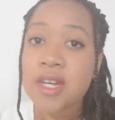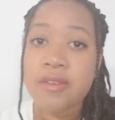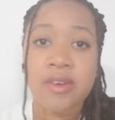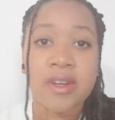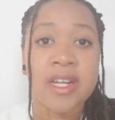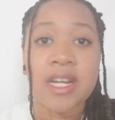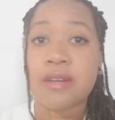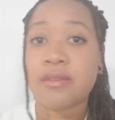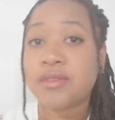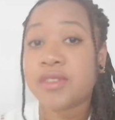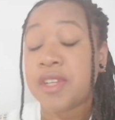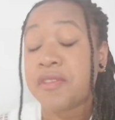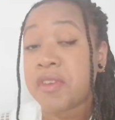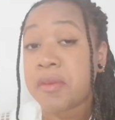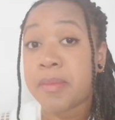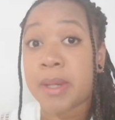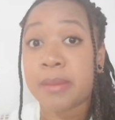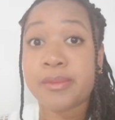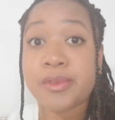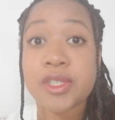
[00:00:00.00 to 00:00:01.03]
Voilà, vous n'avez
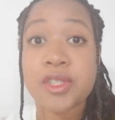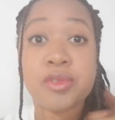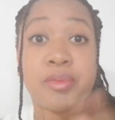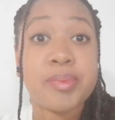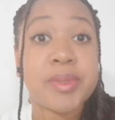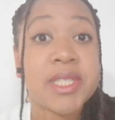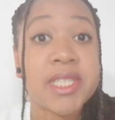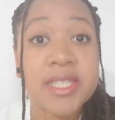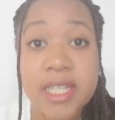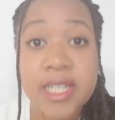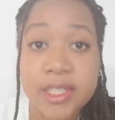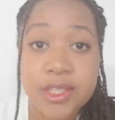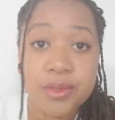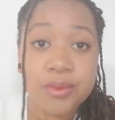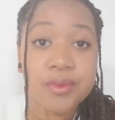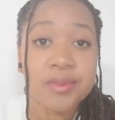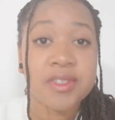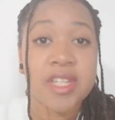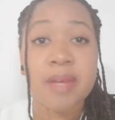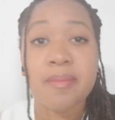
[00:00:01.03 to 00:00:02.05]
pas besoin de
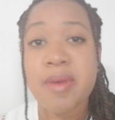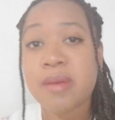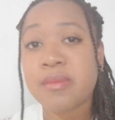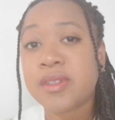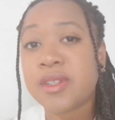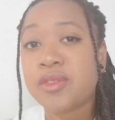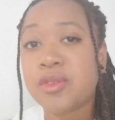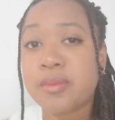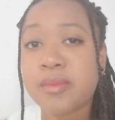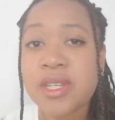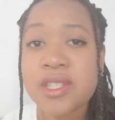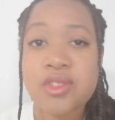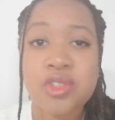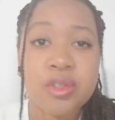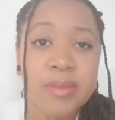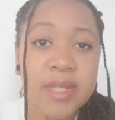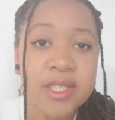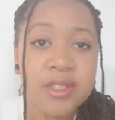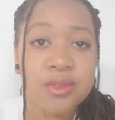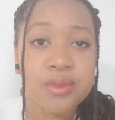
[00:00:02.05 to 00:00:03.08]
pénétration, vous n'avez pas besoin de
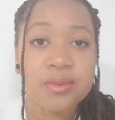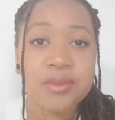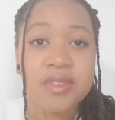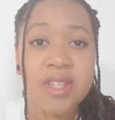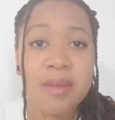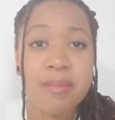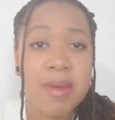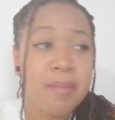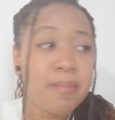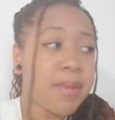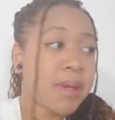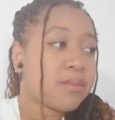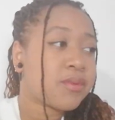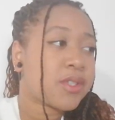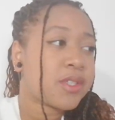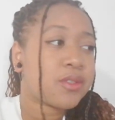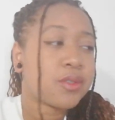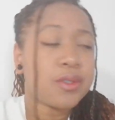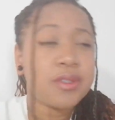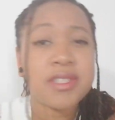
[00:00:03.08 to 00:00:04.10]
masturbation, vous n'avez même pas
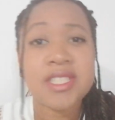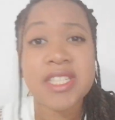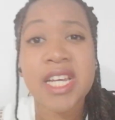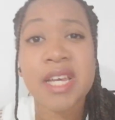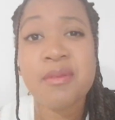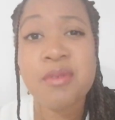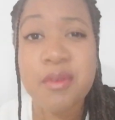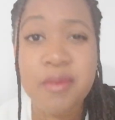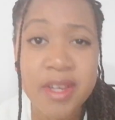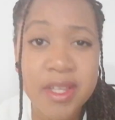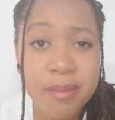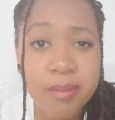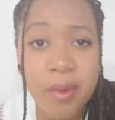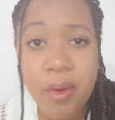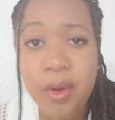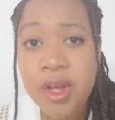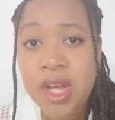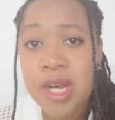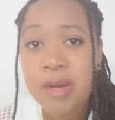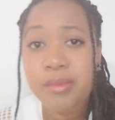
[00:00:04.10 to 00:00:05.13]
besoin de retirer vos
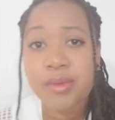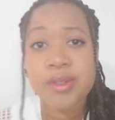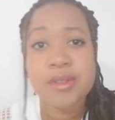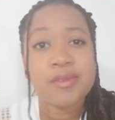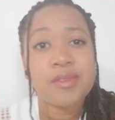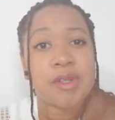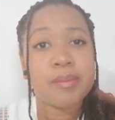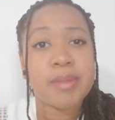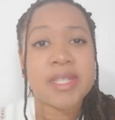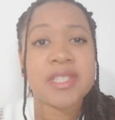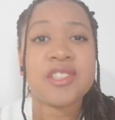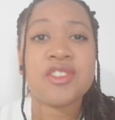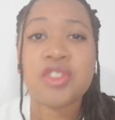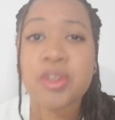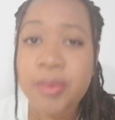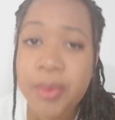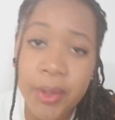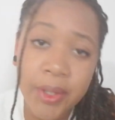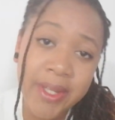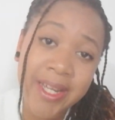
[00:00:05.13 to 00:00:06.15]
vêtements pour une folle partie de
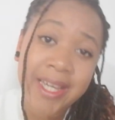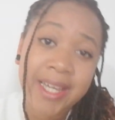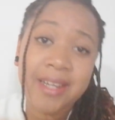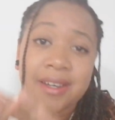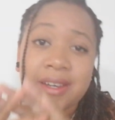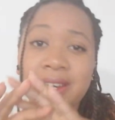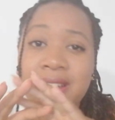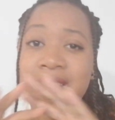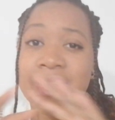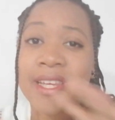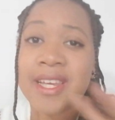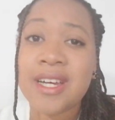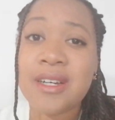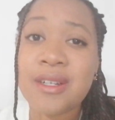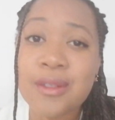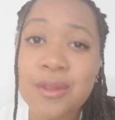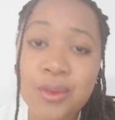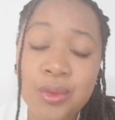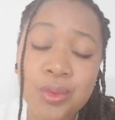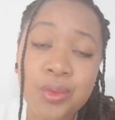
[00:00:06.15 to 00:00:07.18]
jambes l'air,
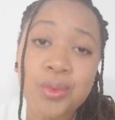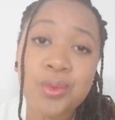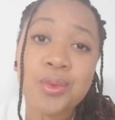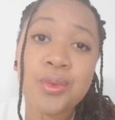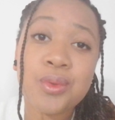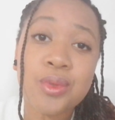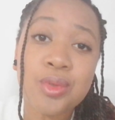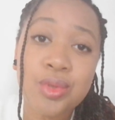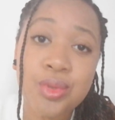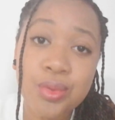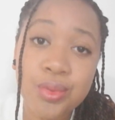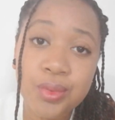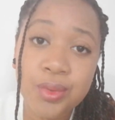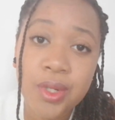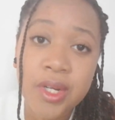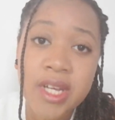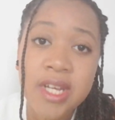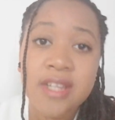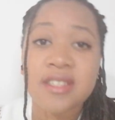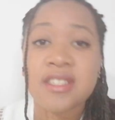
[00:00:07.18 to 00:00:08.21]
rien du tout.
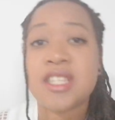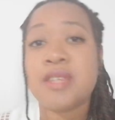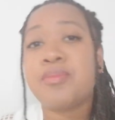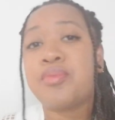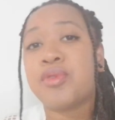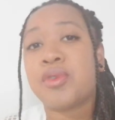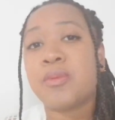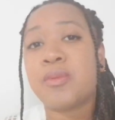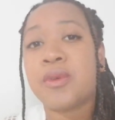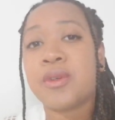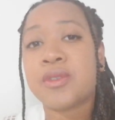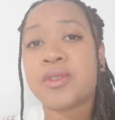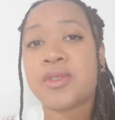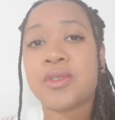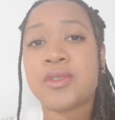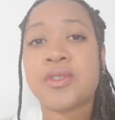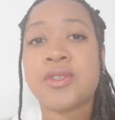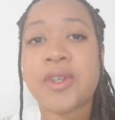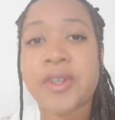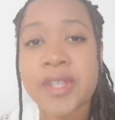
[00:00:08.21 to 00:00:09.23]
C'est purement
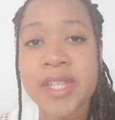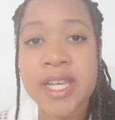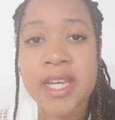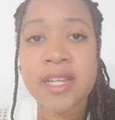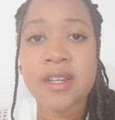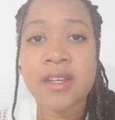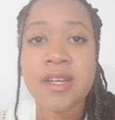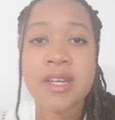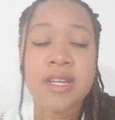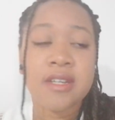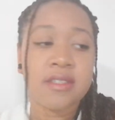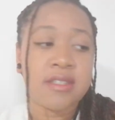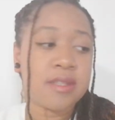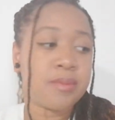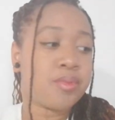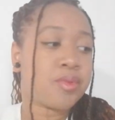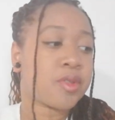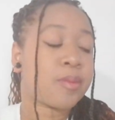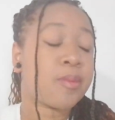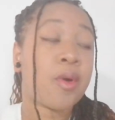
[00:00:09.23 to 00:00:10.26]
sensoriel, c'est
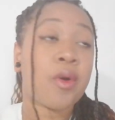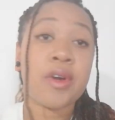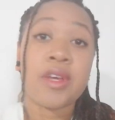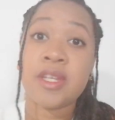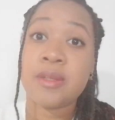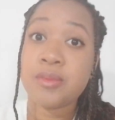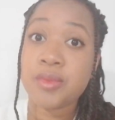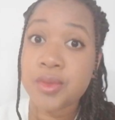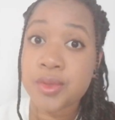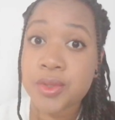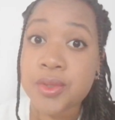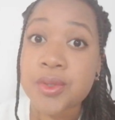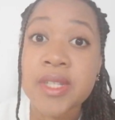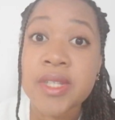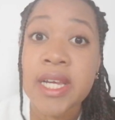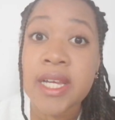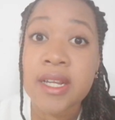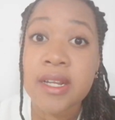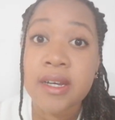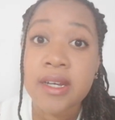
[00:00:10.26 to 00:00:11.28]
purement
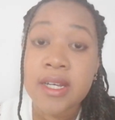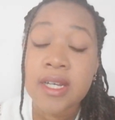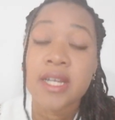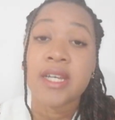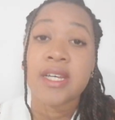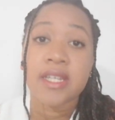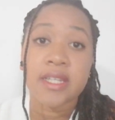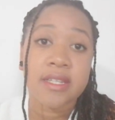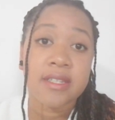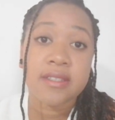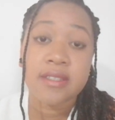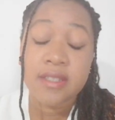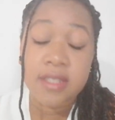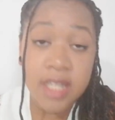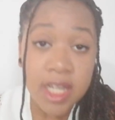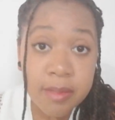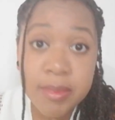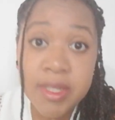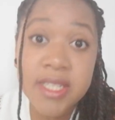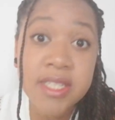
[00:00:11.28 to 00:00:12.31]
émotionnel, et c'est de
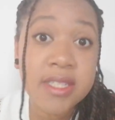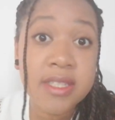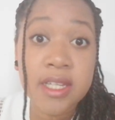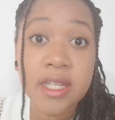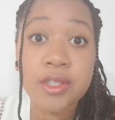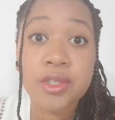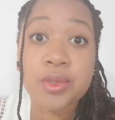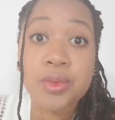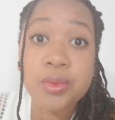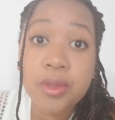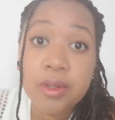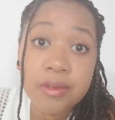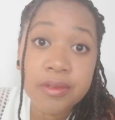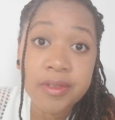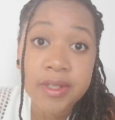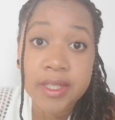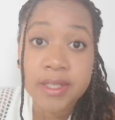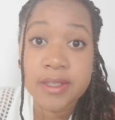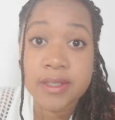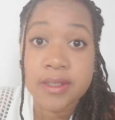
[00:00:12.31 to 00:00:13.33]
la méditation en
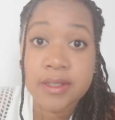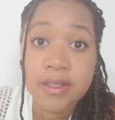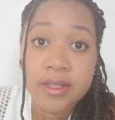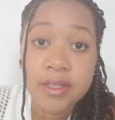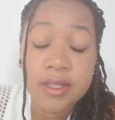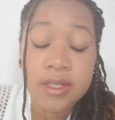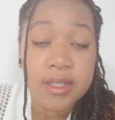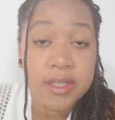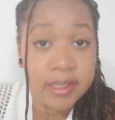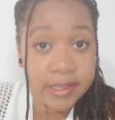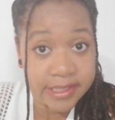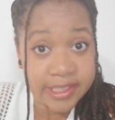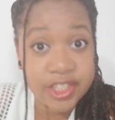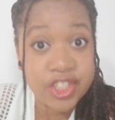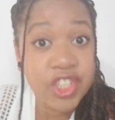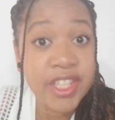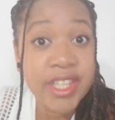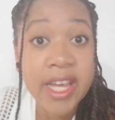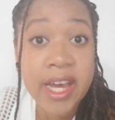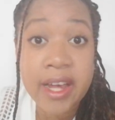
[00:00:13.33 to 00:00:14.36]
fait. Hein. C'est
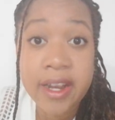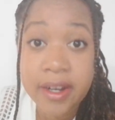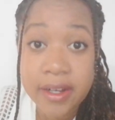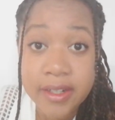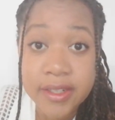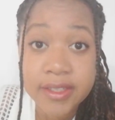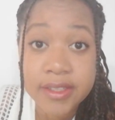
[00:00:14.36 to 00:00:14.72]
génial.